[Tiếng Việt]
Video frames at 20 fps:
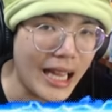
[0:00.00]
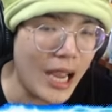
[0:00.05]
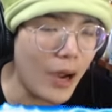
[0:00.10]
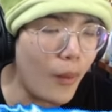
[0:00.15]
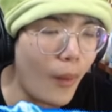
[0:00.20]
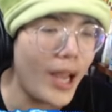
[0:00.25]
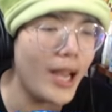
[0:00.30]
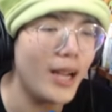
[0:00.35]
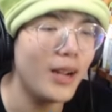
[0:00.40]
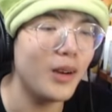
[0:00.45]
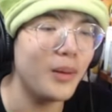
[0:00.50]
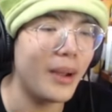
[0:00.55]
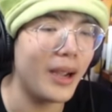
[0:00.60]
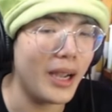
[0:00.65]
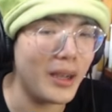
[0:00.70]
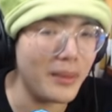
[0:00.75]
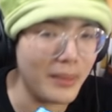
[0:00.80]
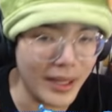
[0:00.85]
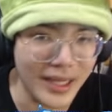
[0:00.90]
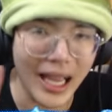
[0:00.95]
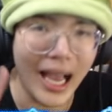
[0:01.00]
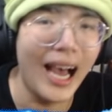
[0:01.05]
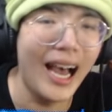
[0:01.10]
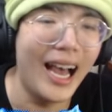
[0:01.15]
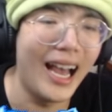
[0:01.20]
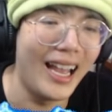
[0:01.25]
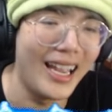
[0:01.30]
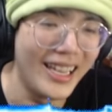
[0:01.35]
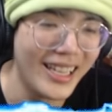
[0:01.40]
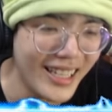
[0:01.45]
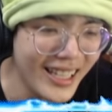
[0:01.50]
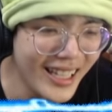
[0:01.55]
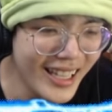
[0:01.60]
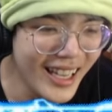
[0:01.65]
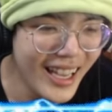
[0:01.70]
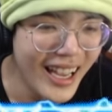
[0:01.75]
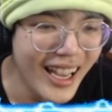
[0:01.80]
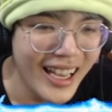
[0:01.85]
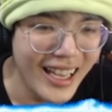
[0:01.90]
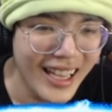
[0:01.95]
heo quay luôn bạn ơi. Mình ơi,
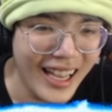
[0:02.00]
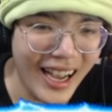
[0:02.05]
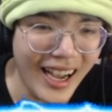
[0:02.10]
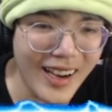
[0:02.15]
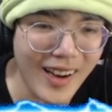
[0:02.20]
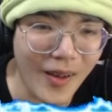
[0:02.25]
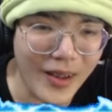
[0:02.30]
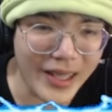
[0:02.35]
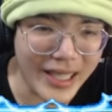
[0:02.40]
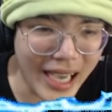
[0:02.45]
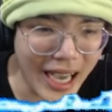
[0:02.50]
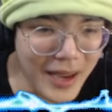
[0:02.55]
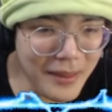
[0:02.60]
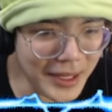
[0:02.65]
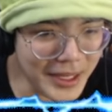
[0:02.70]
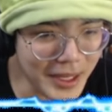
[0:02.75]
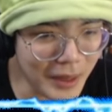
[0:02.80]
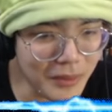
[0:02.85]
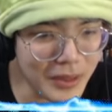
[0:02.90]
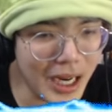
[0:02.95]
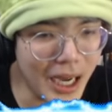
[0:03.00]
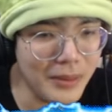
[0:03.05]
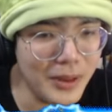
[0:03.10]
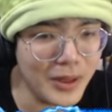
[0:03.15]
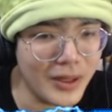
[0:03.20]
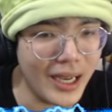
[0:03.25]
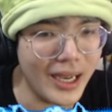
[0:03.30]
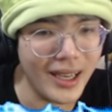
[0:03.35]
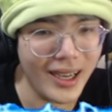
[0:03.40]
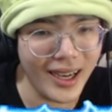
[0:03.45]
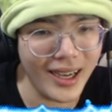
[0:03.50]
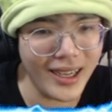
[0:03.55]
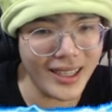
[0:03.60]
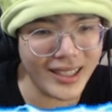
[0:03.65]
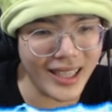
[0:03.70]
đó, ngồi kế bên đống rơm luôn nè.